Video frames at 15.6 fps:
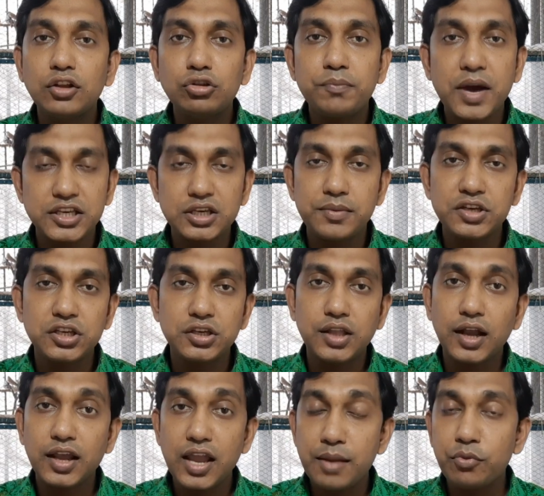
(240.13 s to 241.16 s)
কিন্তু পাশাপাশি
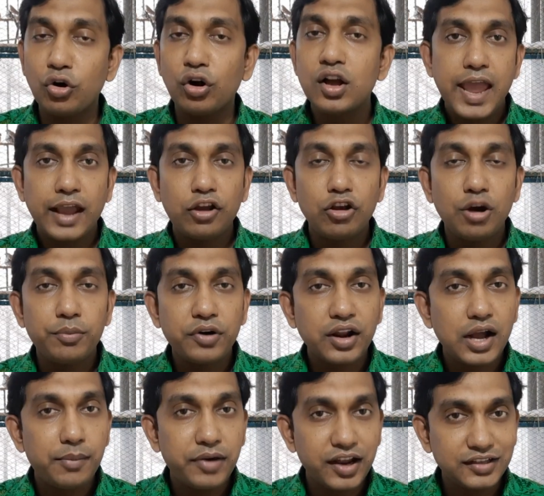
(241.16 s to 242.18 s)
থাকে এবং একে
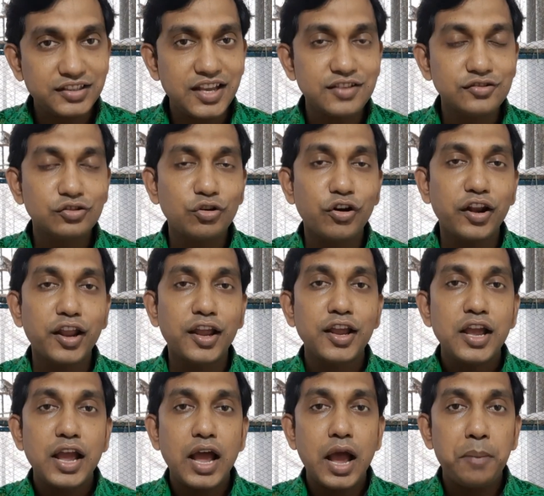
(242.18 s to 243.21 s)
অপরের খাবার এক্সচেঞ্জ করে
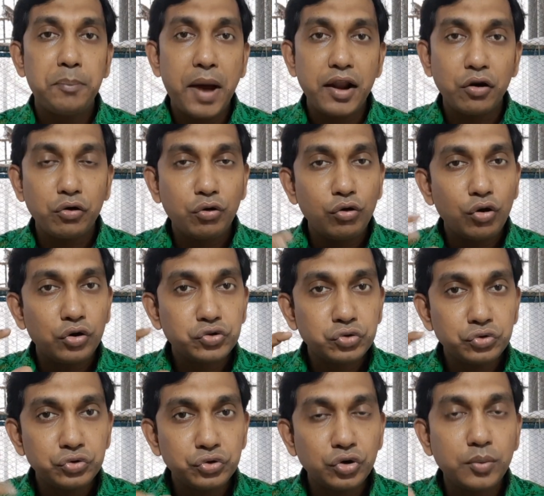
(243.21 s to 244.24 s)
পালকগুলো
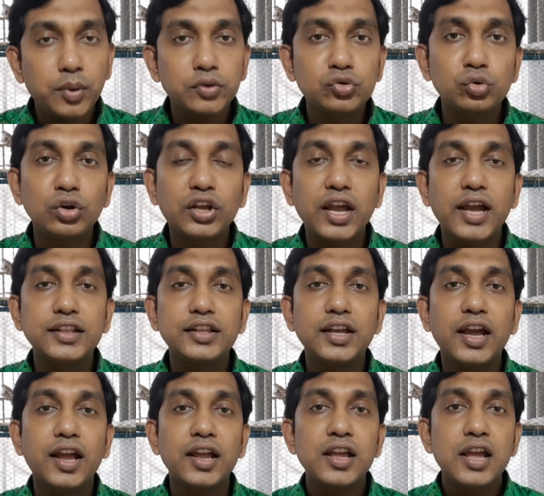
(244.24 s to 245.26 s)
সুন্দরভাবে চুলকে
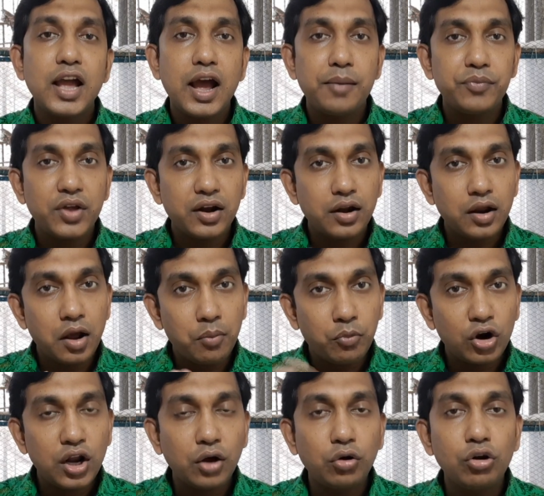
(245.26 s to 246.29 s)
দেয় আপনার
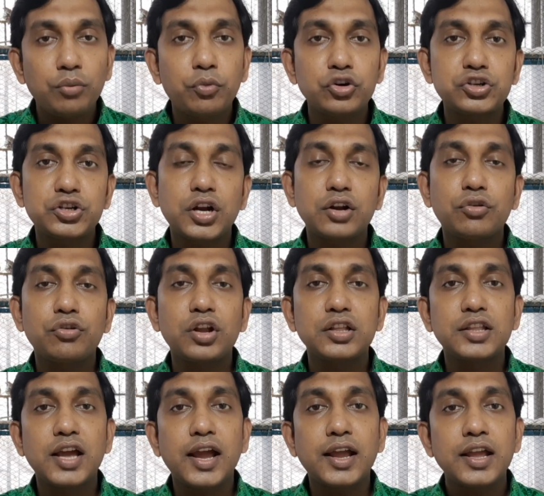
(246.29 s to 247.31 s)
ময়লাগুলো পরিষ্কার করে
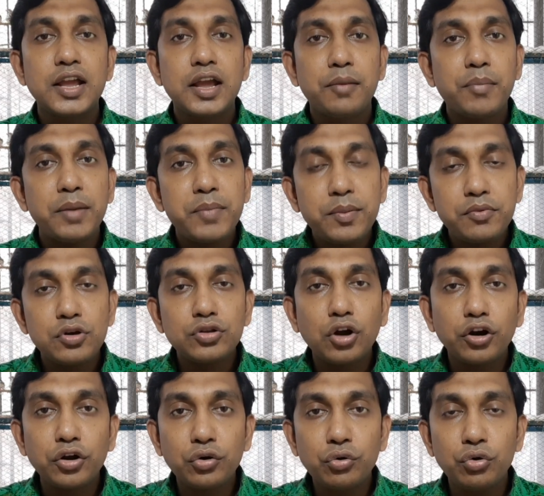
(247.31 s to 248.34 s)
দেয় বা বিভিন্ন
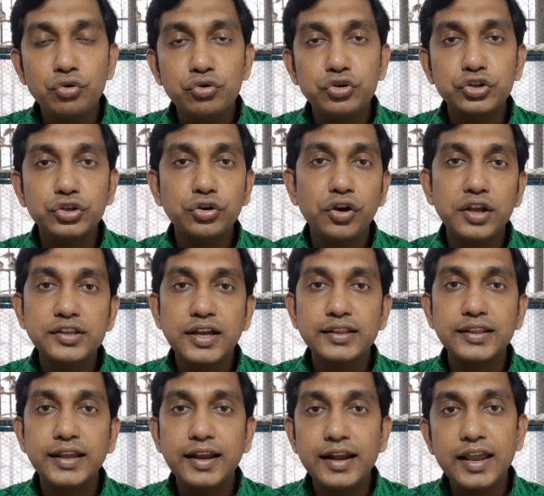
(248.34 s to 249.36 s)
ধরনের খুনঠুসি করে যা
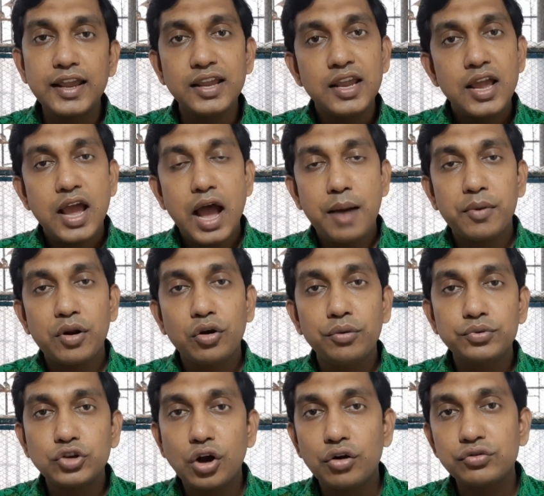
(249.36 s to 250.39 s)
দেখলেই আমরা
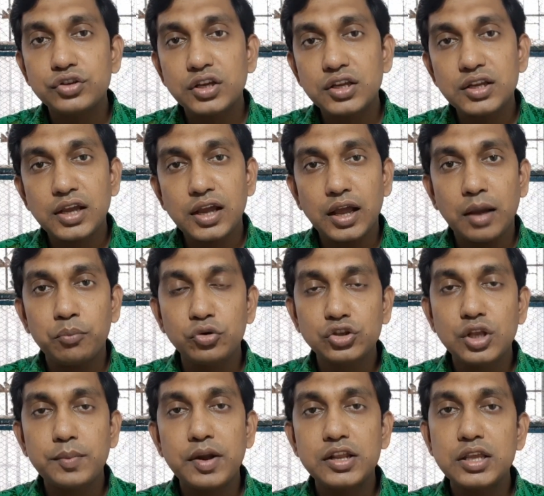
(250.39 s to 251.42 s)
খুব সহজেই
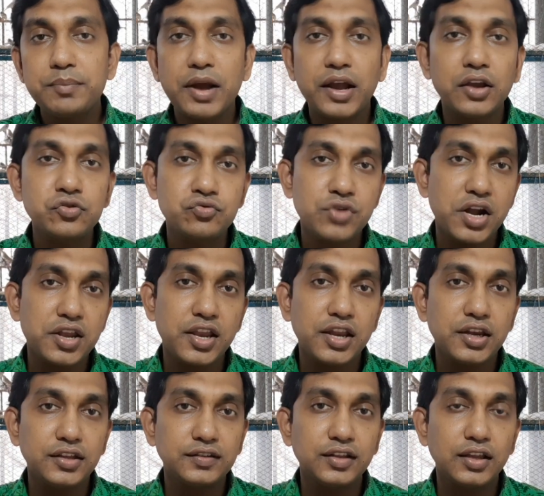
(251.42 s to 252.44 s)
বুঝতে পারি যে পাখি জোড়া নিয়ে
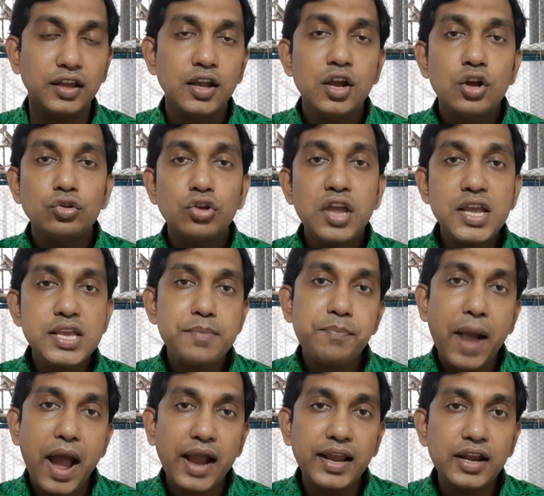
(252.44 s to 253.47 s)
নিয়েছে তো এই যে
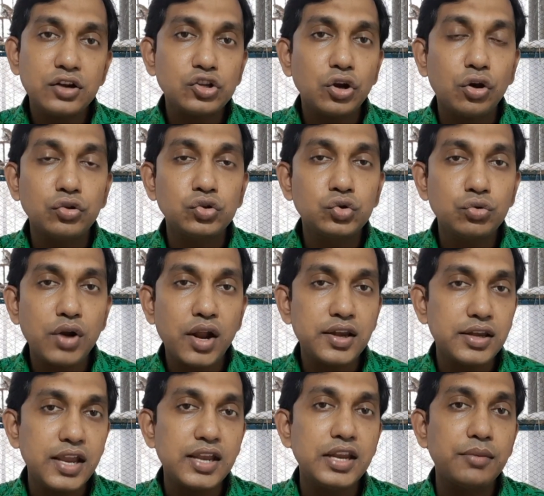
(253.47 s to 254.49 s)
পাখির যখন জোড়া
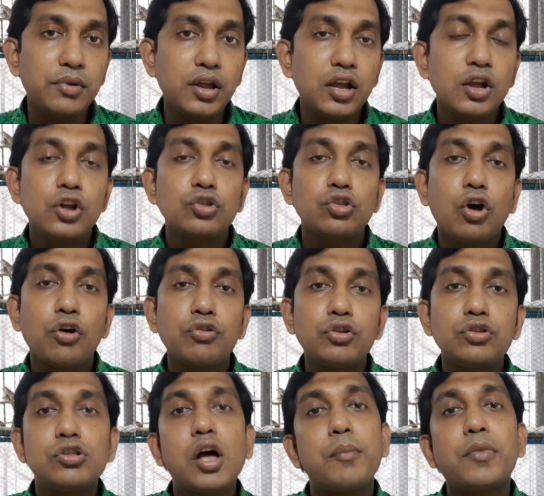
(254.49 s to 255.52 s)
নিয়ে নেবে তখন
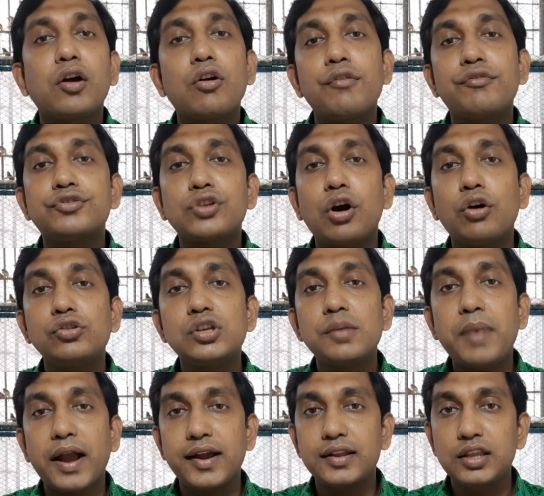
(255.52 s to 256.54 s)
কিন্তু আমরা খুব সহজেই
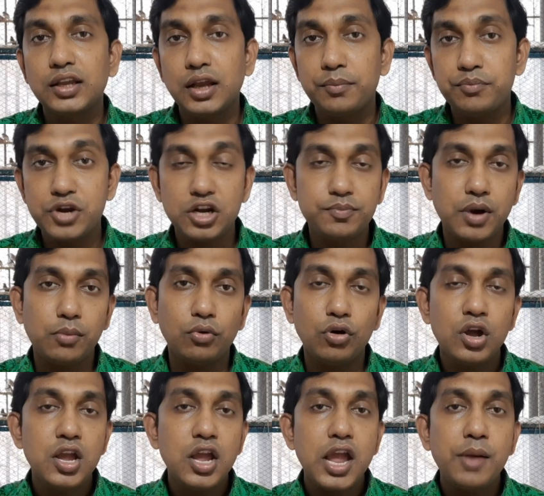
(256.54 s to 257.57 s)
পাখির থেকে ব্রিড পাবো
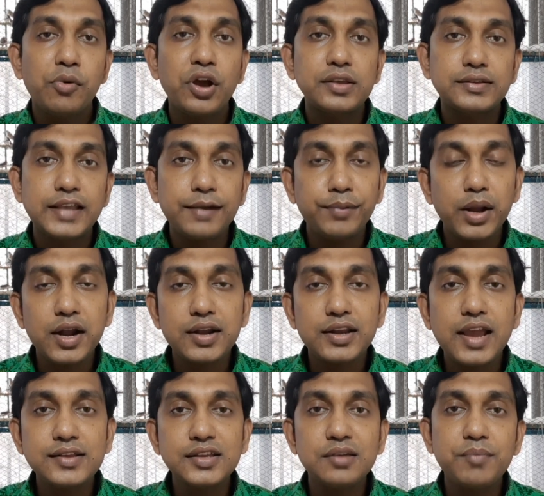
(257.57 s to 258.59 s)
এবং এই সেপারেট
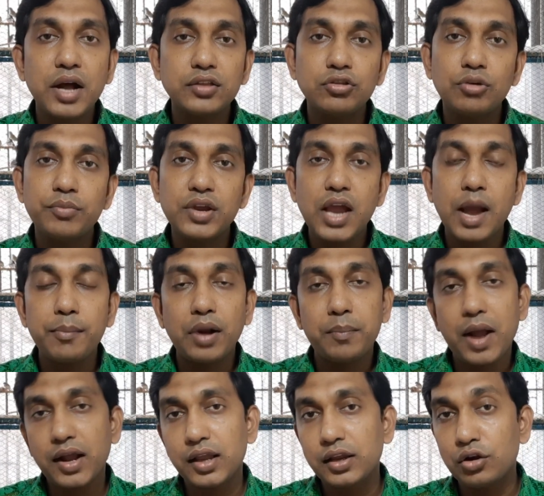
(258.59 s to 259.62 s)
কেজের মাধ্যমে আমরা
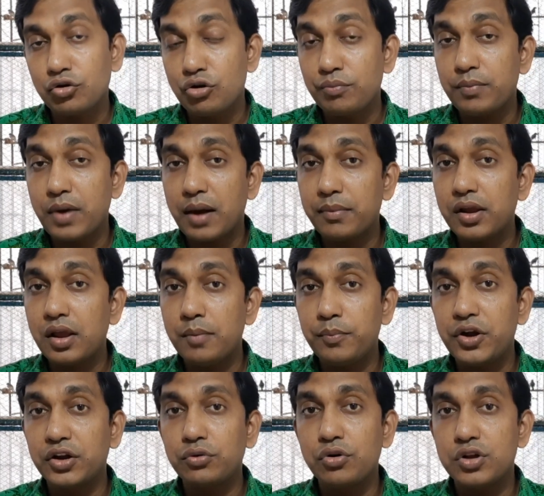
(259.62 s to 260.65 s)
পাখিকে খুবভাবে
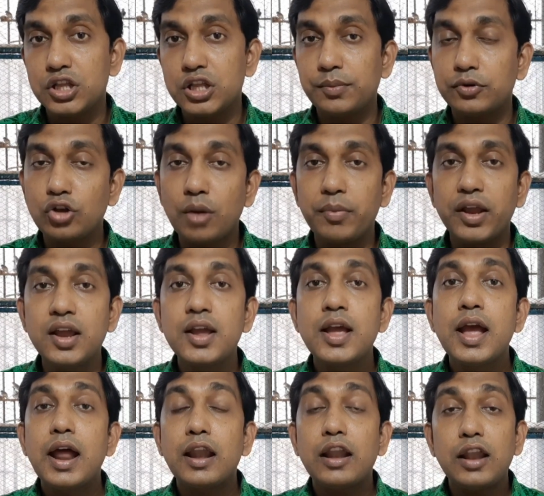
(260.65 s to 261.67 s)
ব্রিড করে দেবে তবে
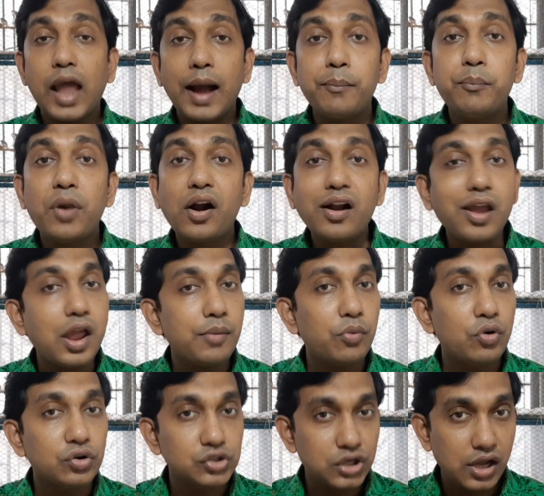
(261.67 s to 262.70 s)
লাভবার
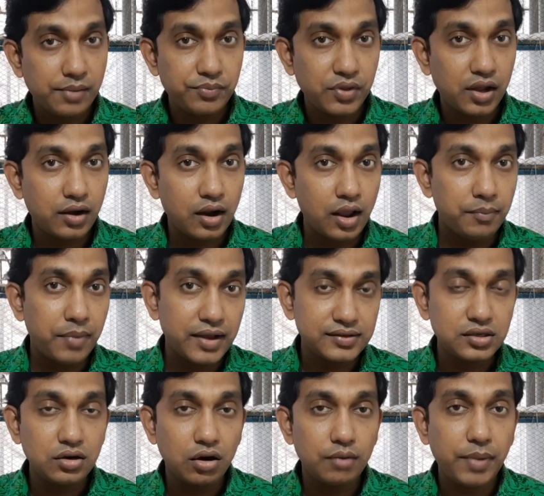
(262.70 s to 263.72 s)
এবং যে আপনার
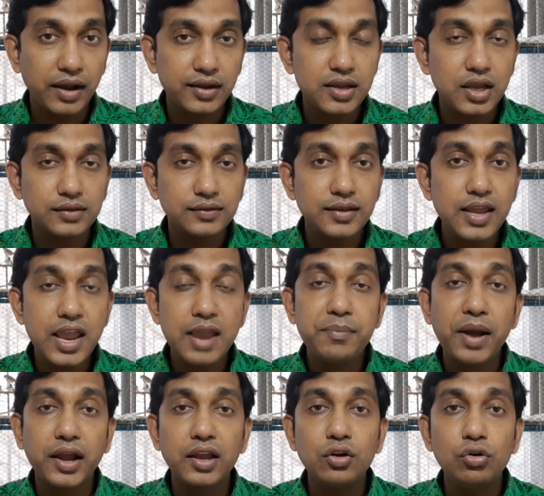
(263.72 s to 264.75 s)
বাজরিগড় পাখি আছে এই
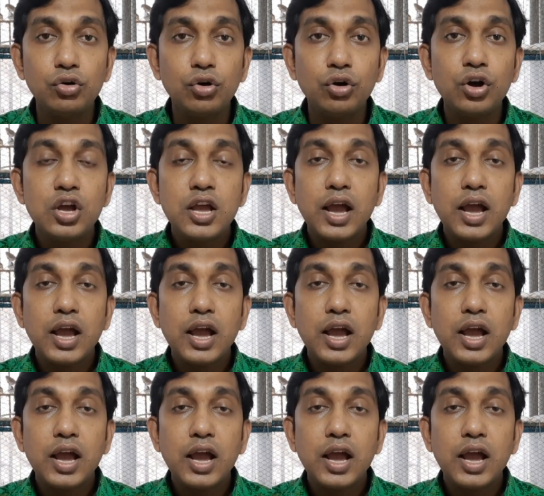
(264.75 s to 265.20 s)
পাখিগুলো